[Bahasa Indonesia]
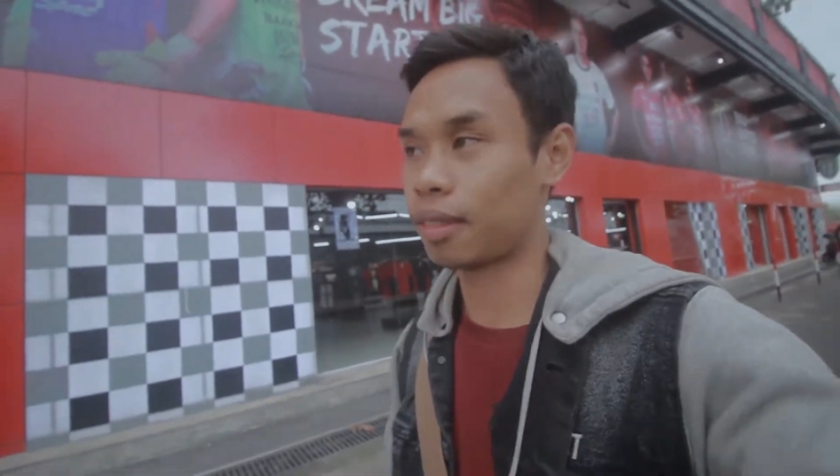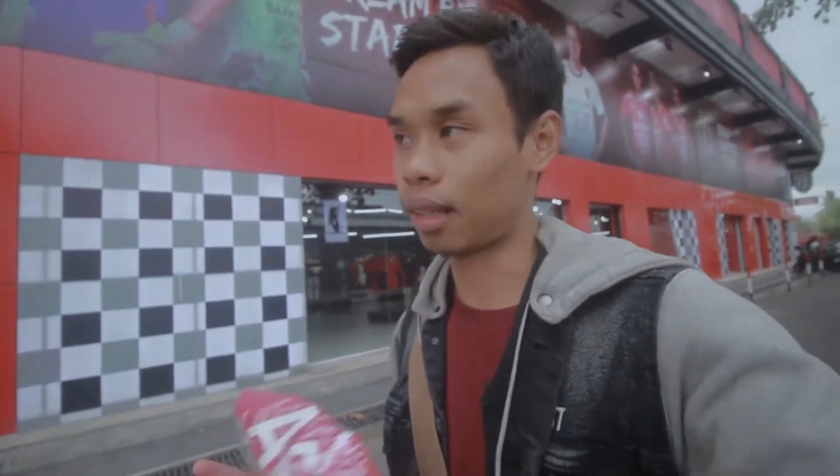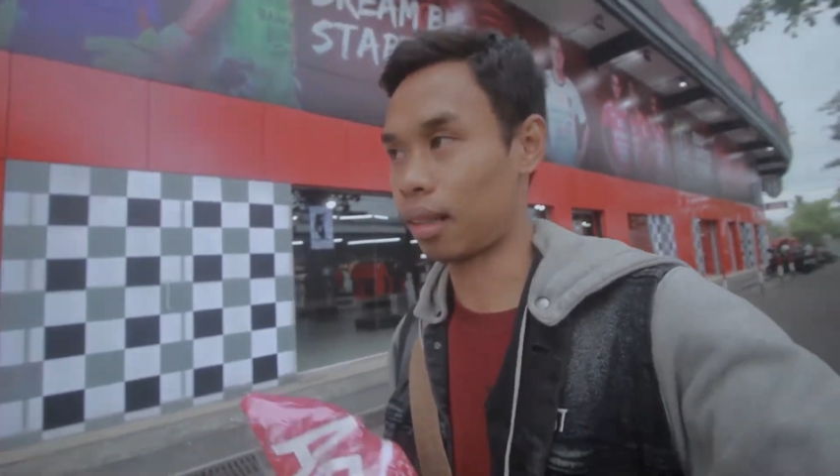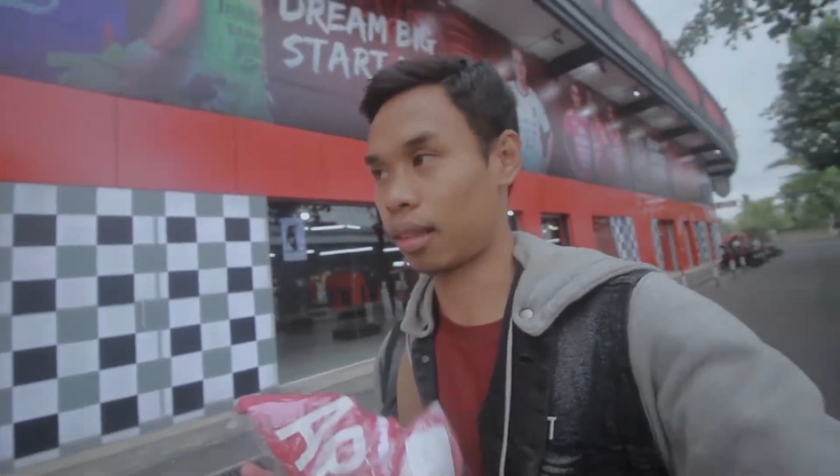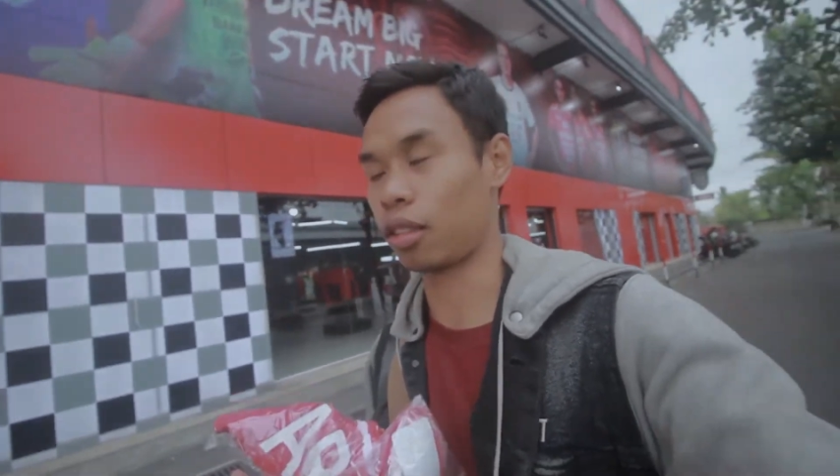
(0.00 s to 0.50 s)

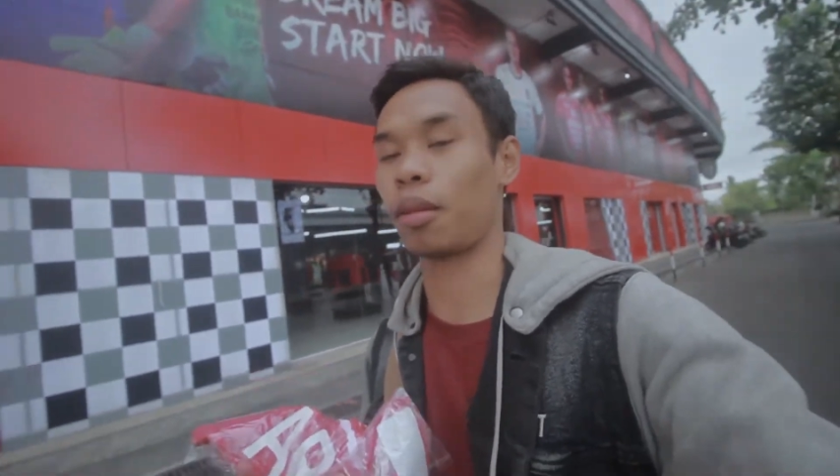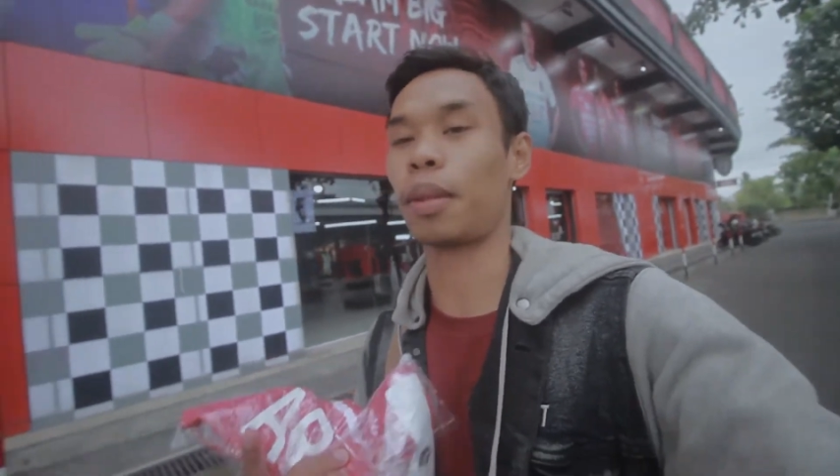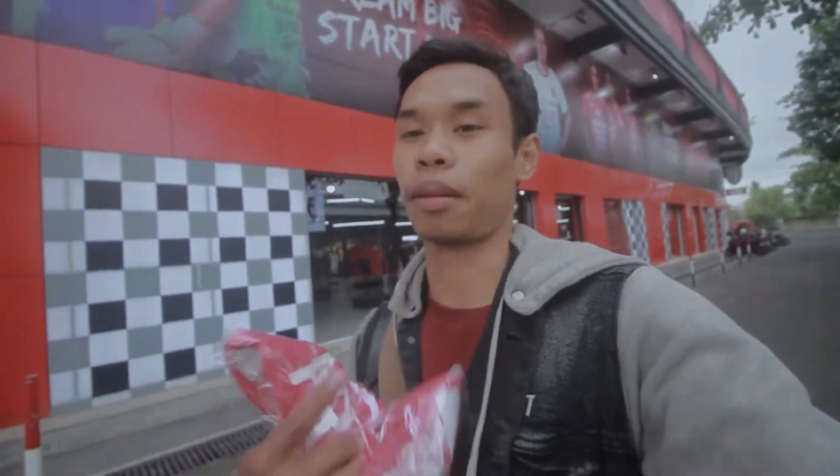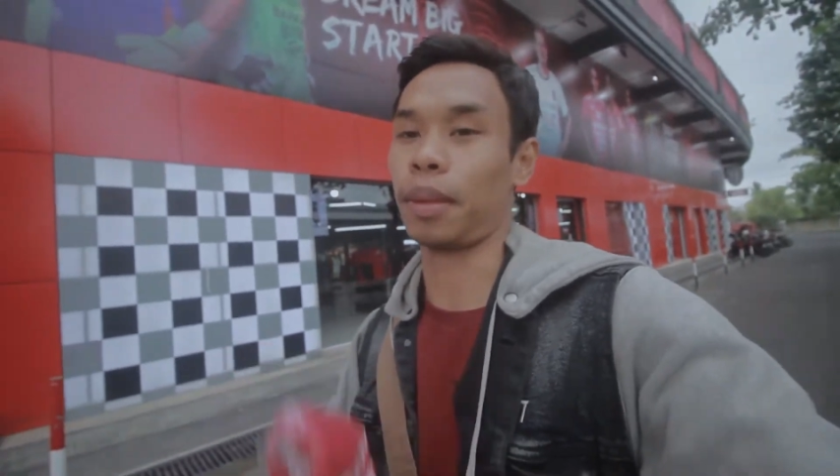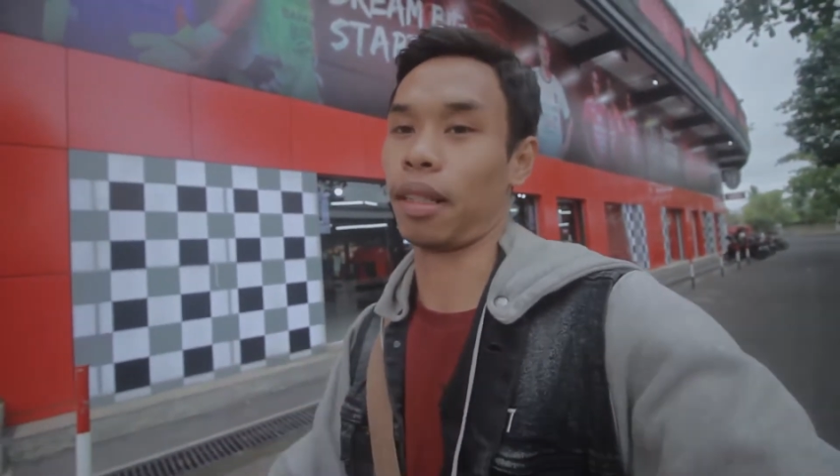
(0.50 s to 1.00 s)
salah satu
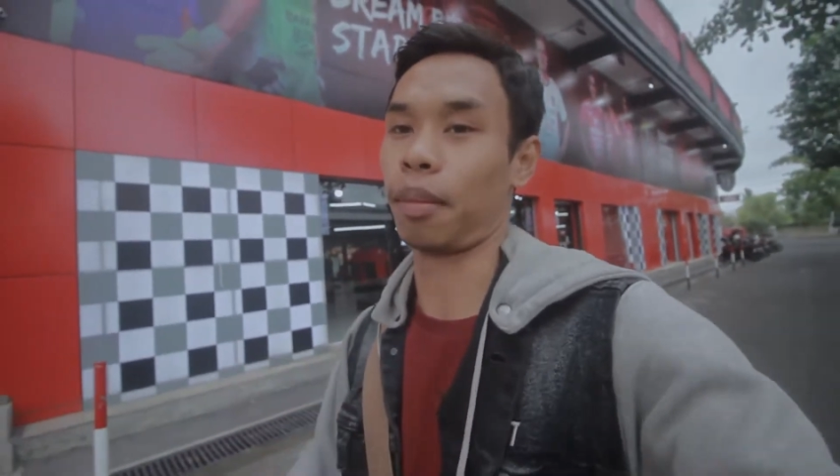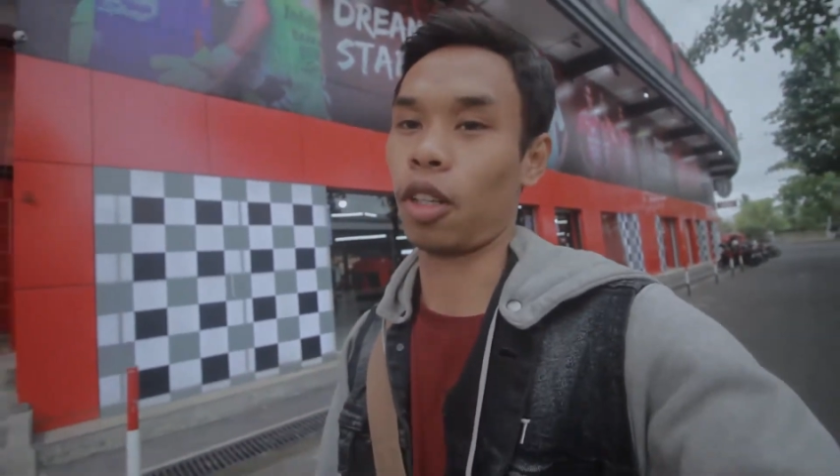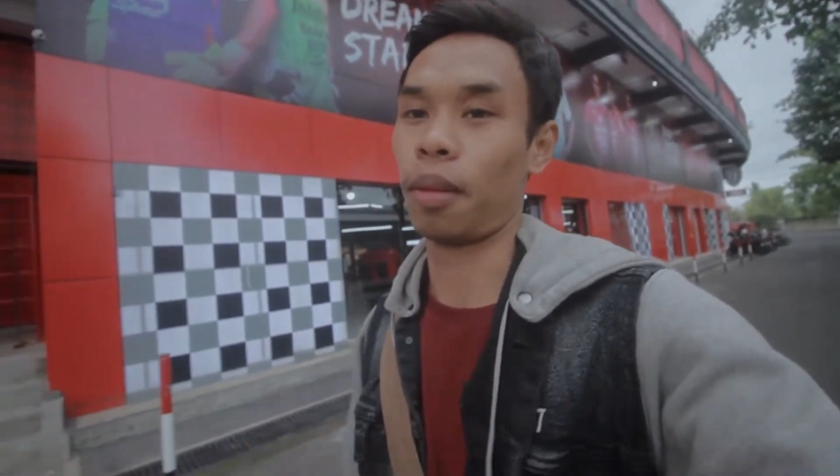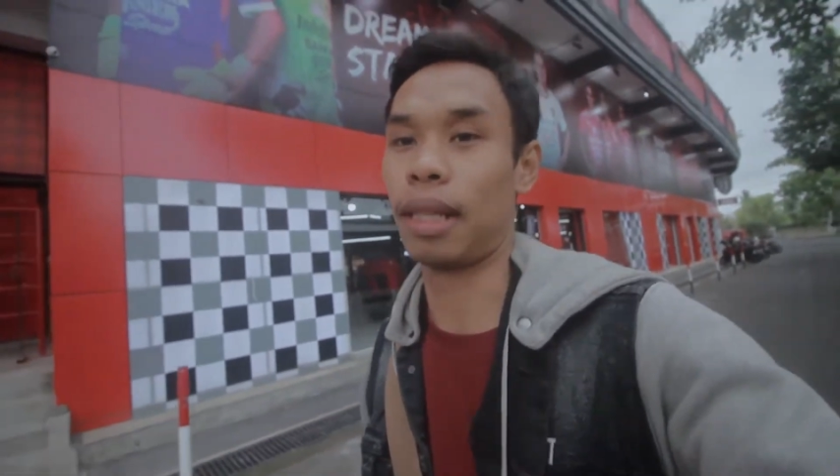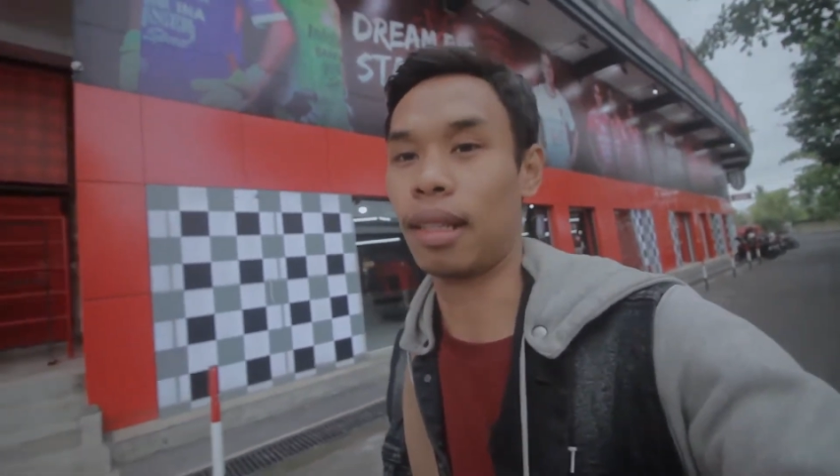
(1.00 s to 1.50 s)
tempat-tempat
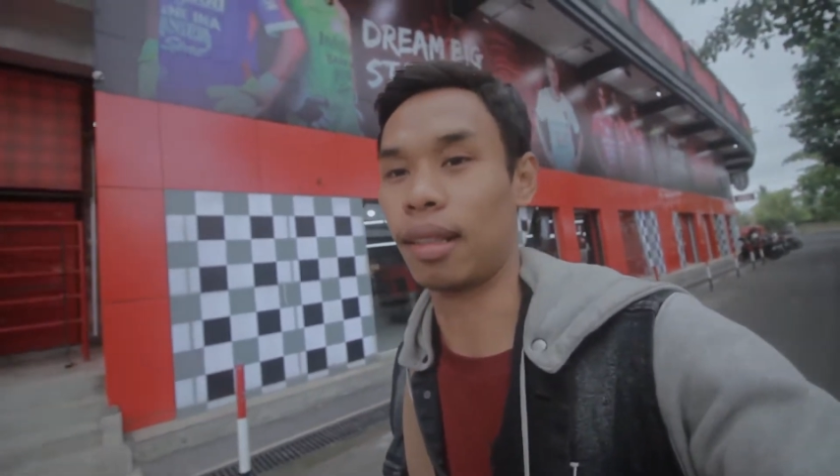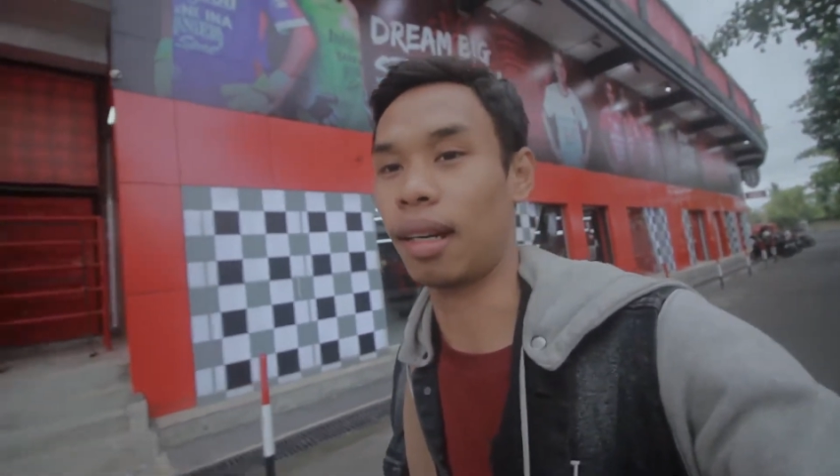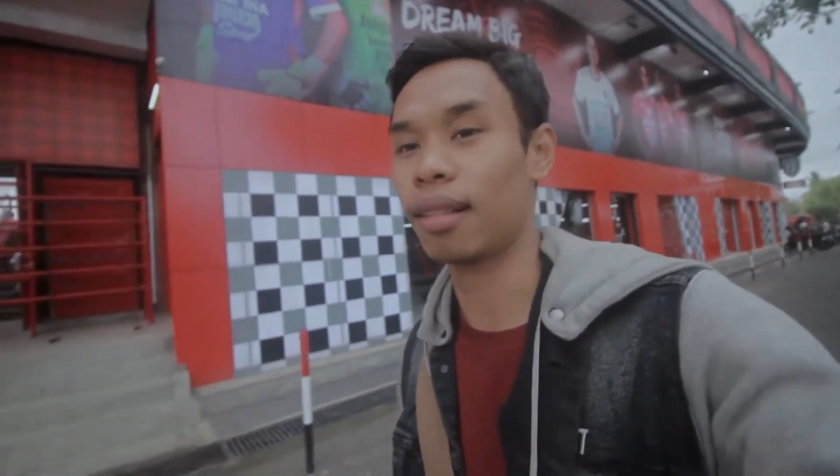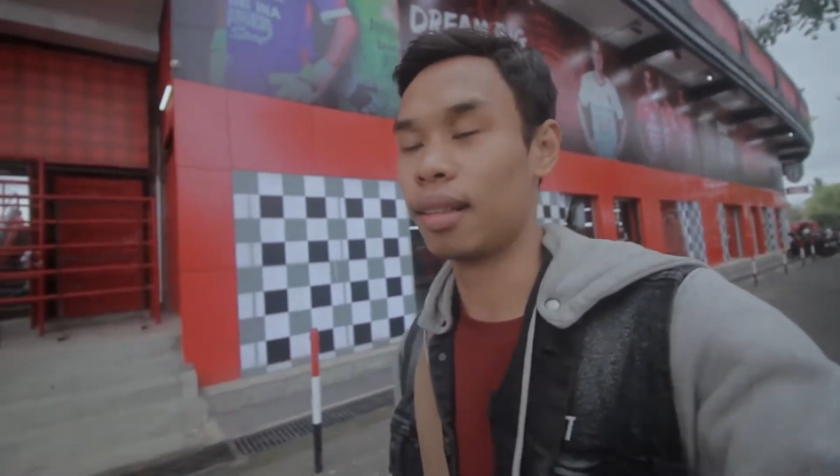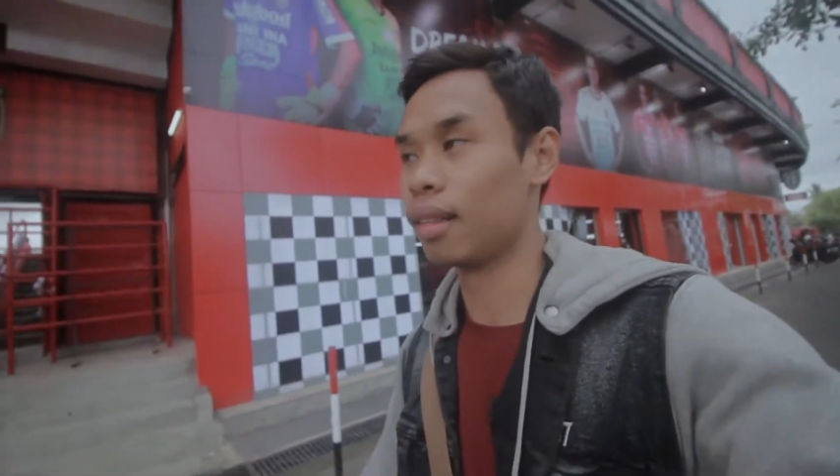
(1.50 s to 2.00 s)
unit ya